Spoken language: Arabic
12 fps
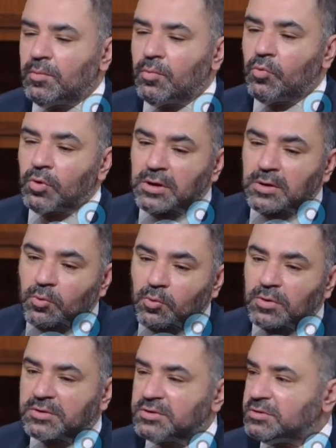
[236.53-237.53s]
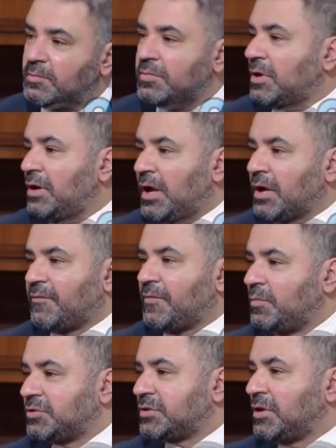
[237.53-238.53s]
مو اللي مو ملتزم، كل عارف
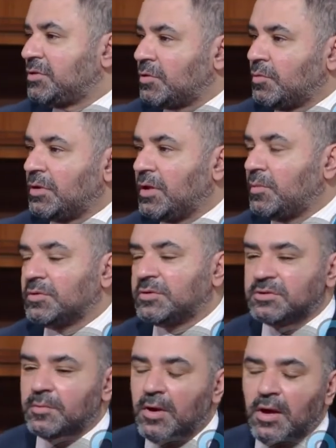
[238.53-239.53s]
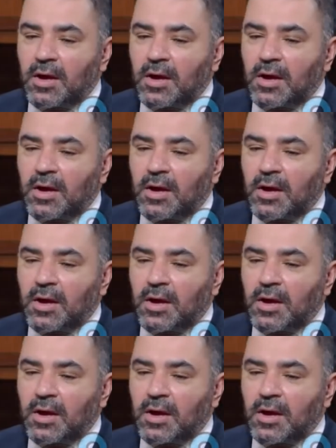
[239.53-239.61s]
المستهتر والغير ملتزم،